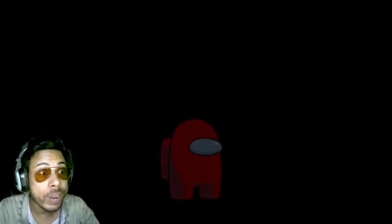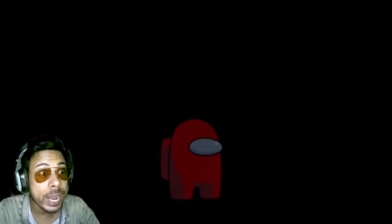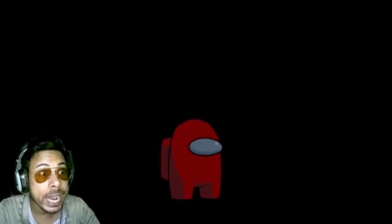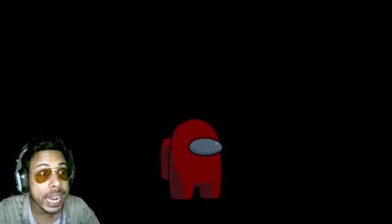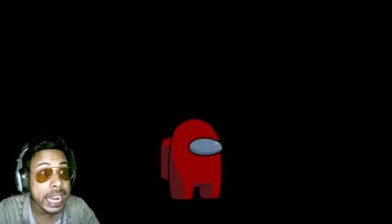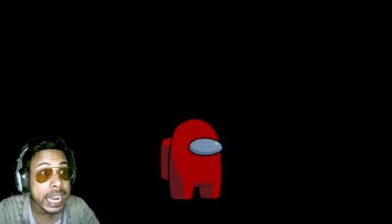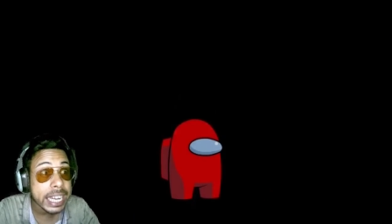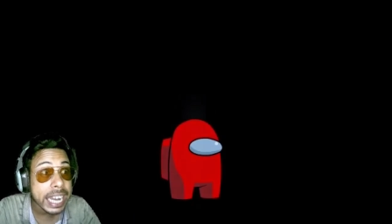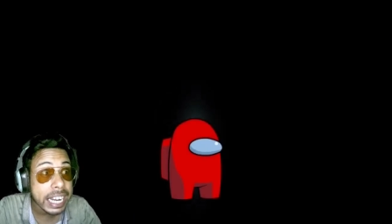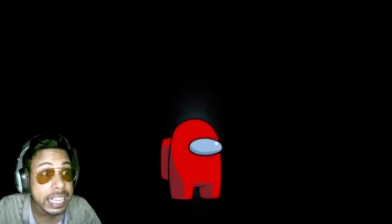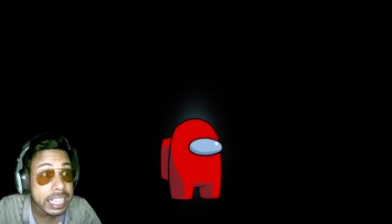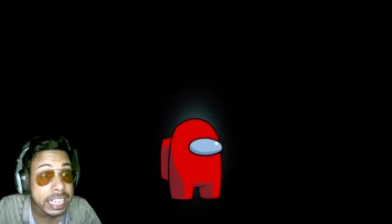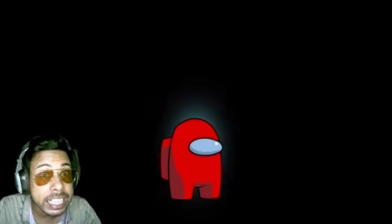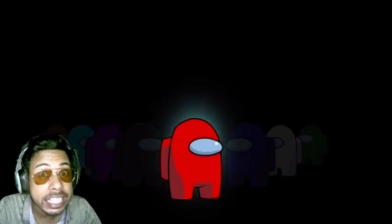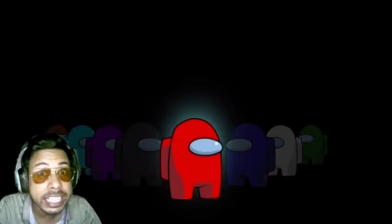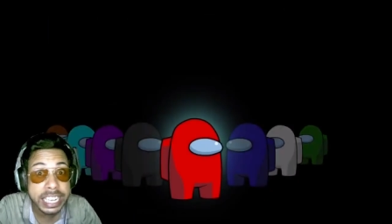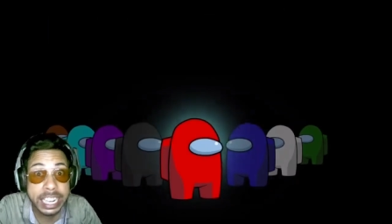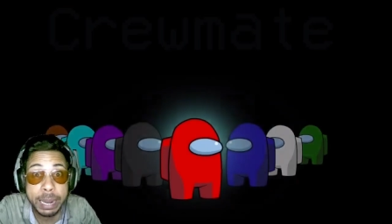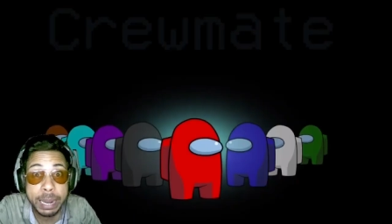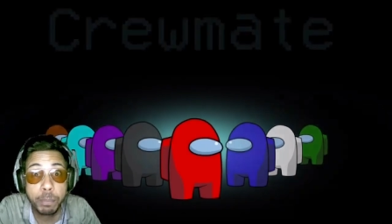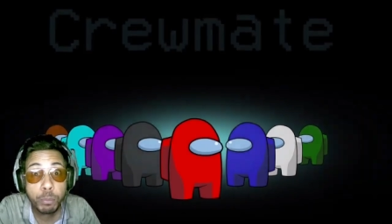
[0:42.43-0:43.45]
ভাই এটা একটা
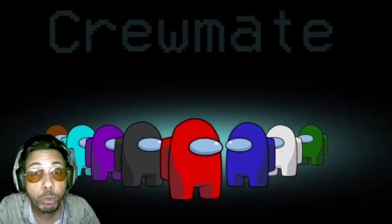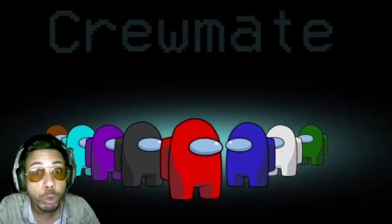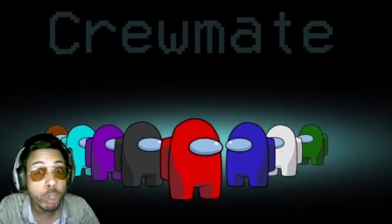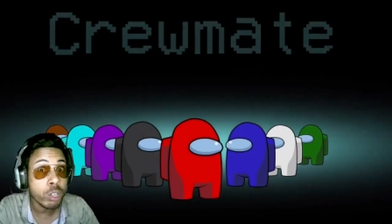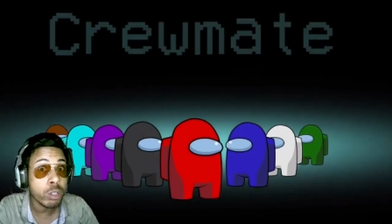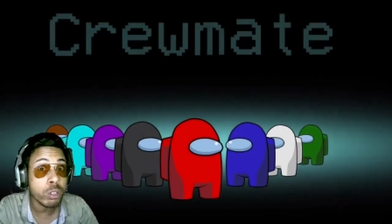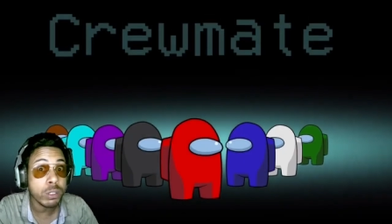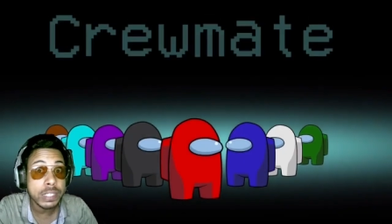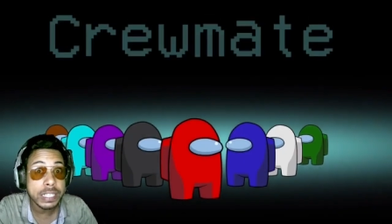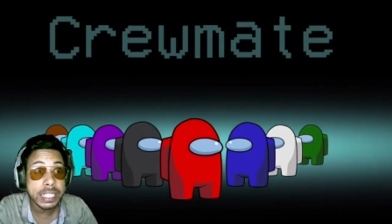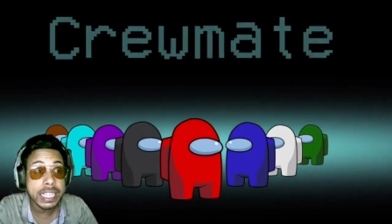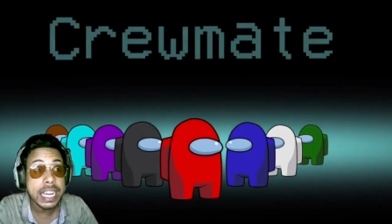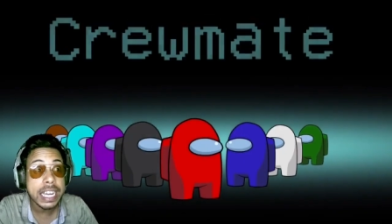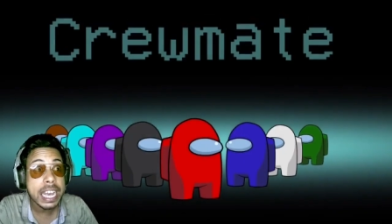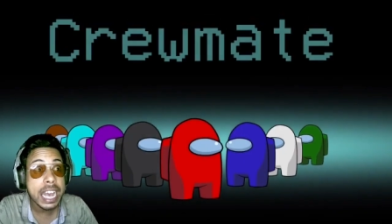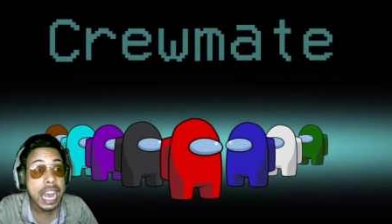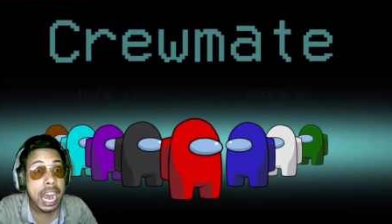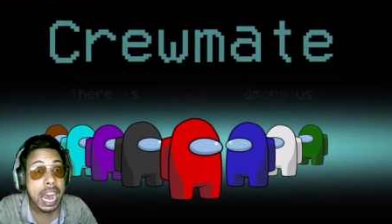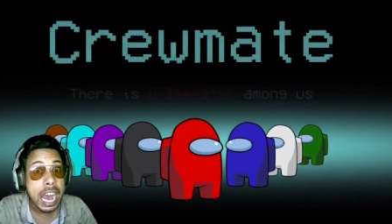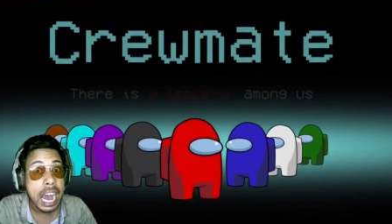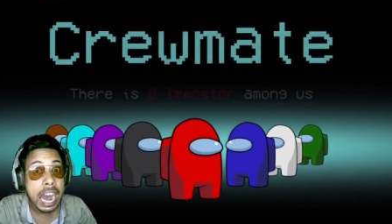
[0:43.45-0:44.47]
ডিম মনে হচ্ছে
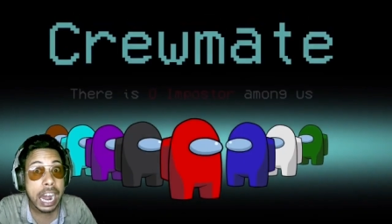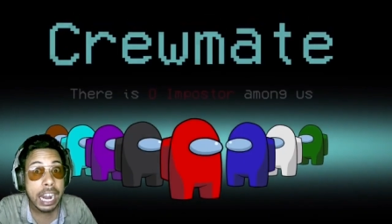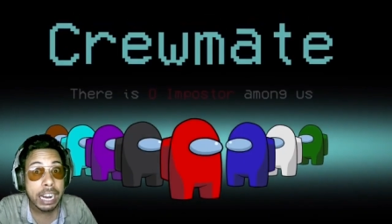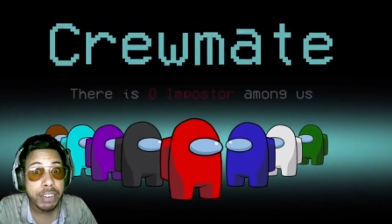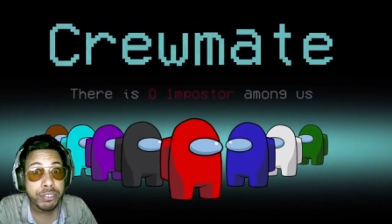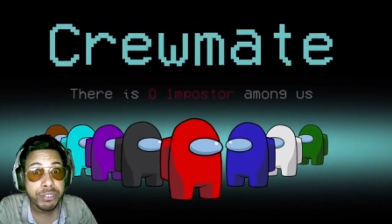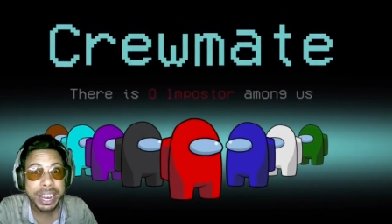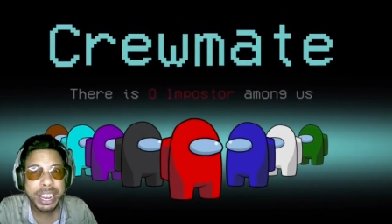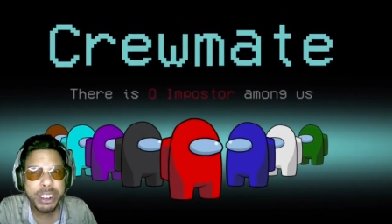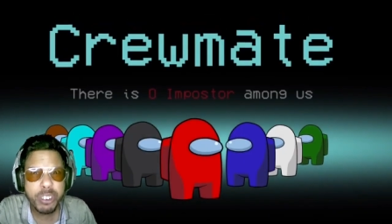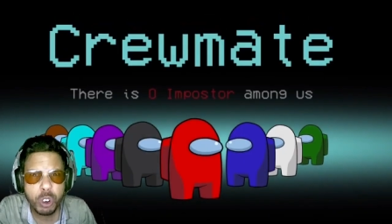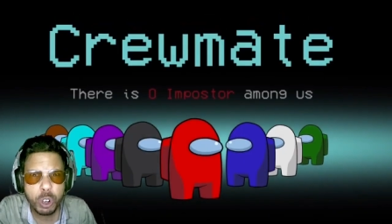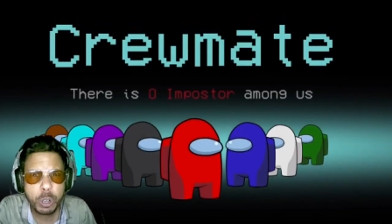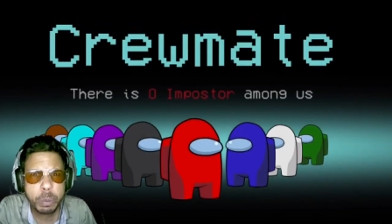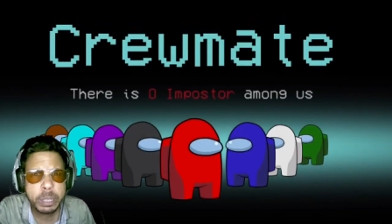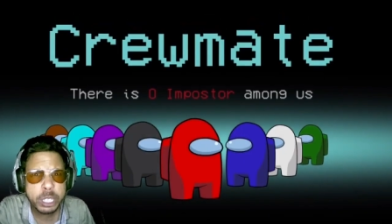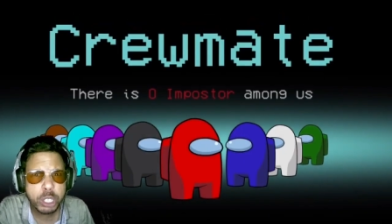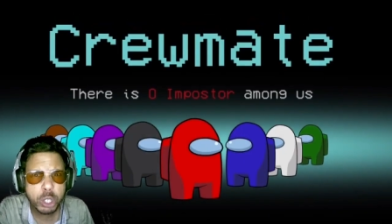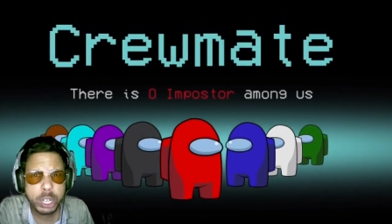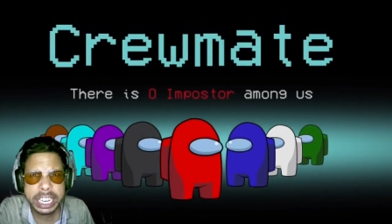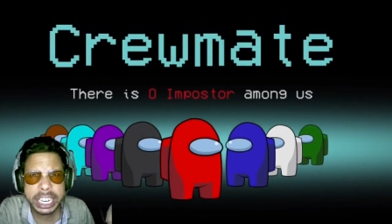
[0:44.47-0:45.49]
আর ভাই ওর
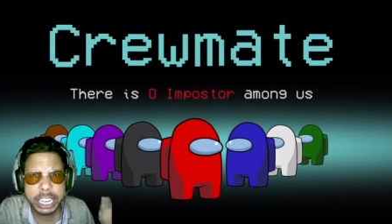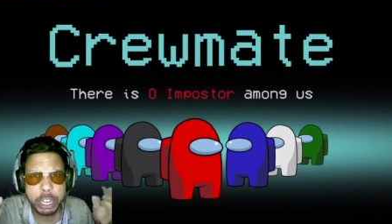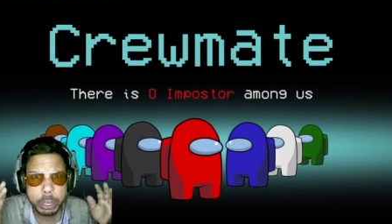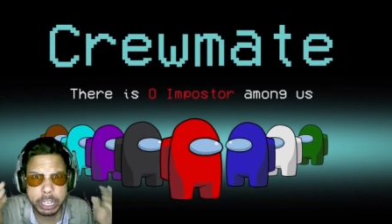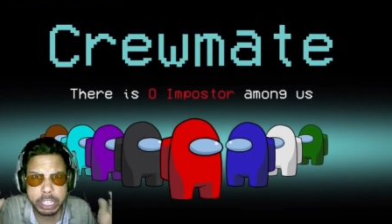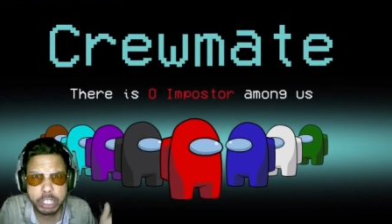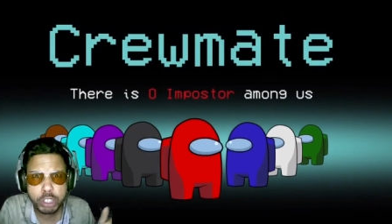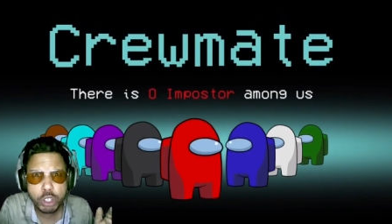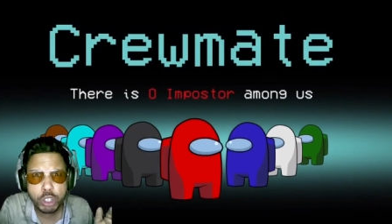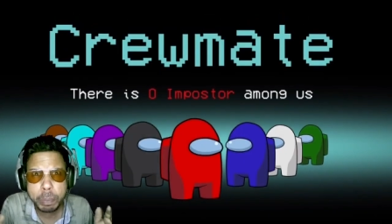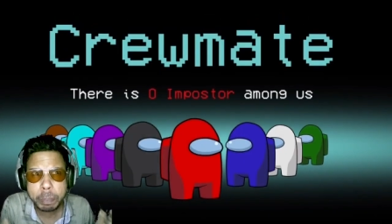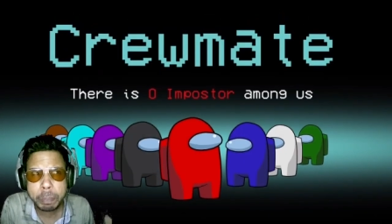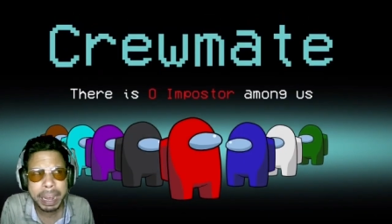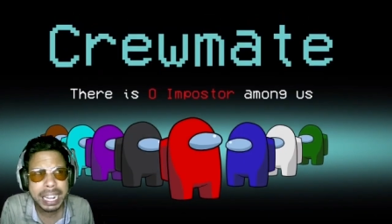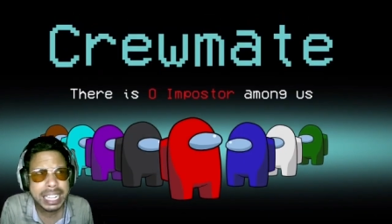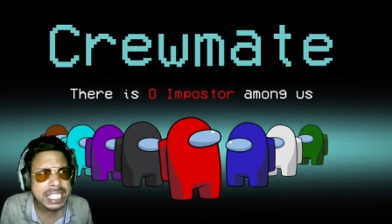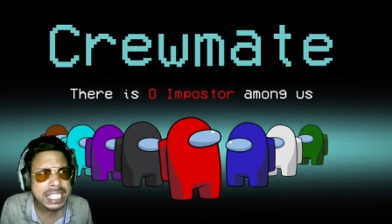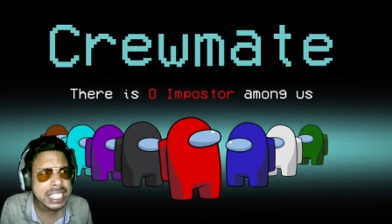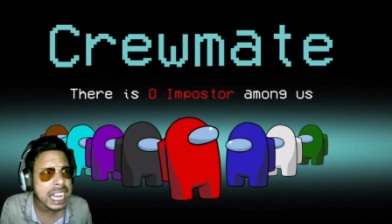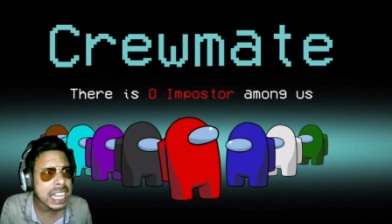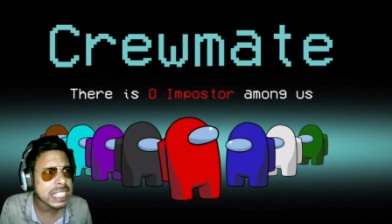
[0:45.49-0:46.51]
ভিতরে কি অনেকগুলো
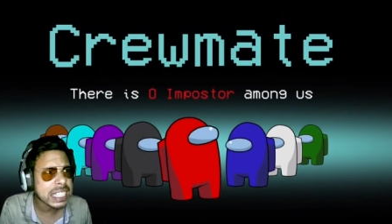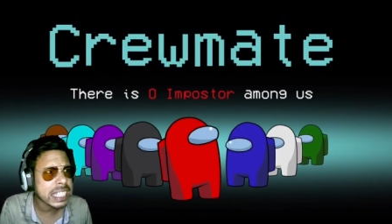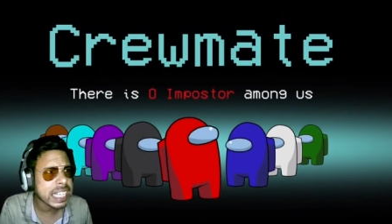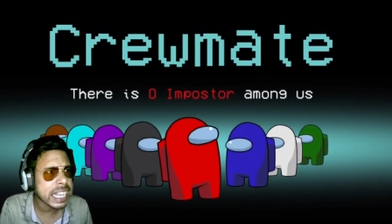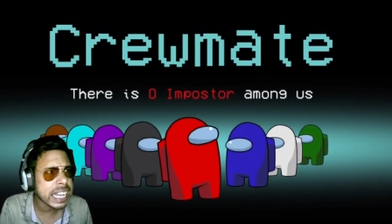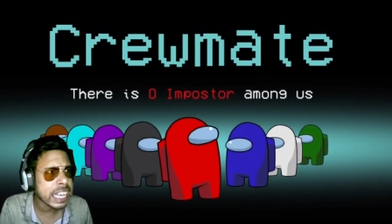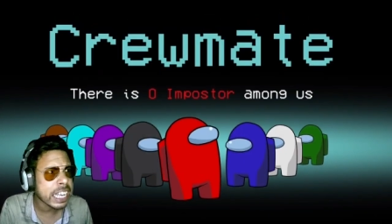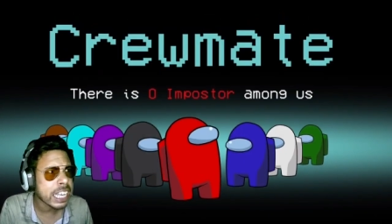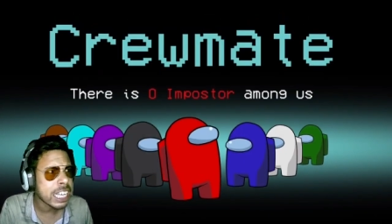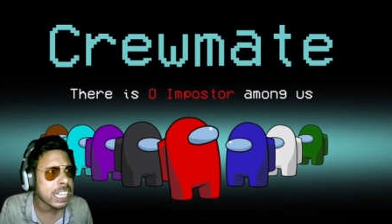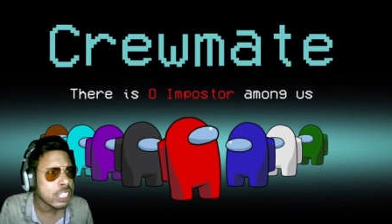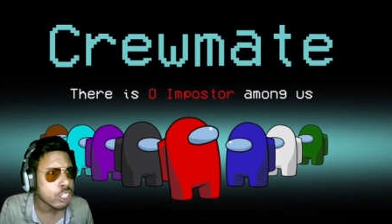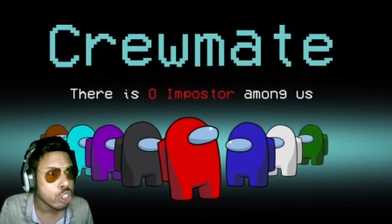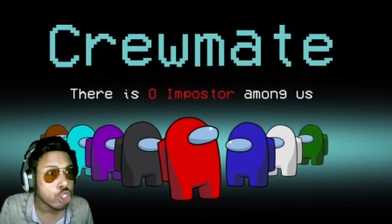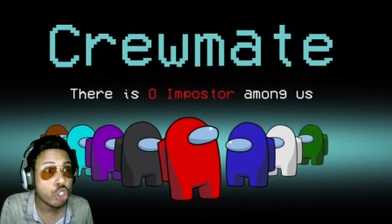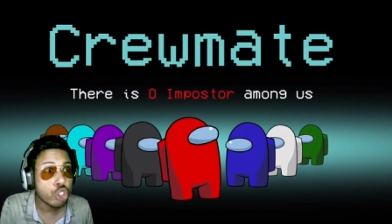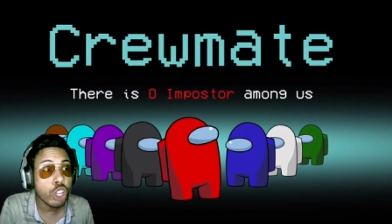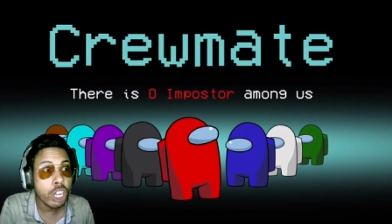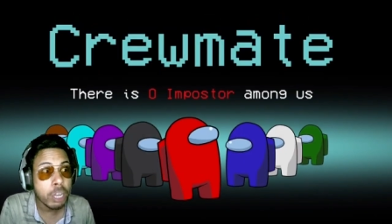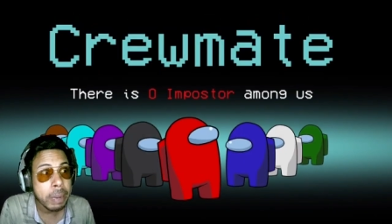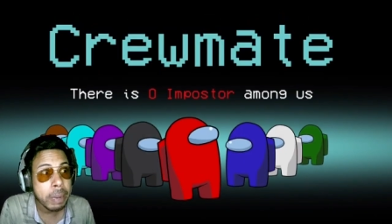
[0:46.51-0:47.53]
বাচ্চা আছে তো
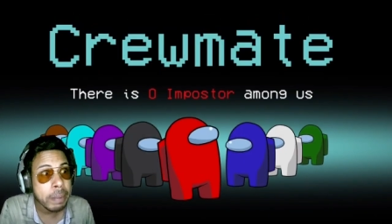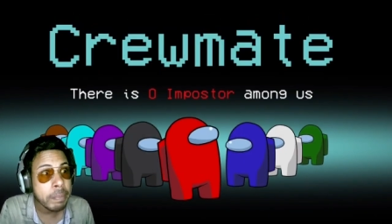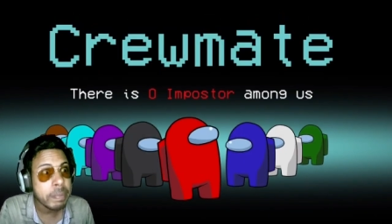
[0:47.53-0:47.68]
চলো ভাই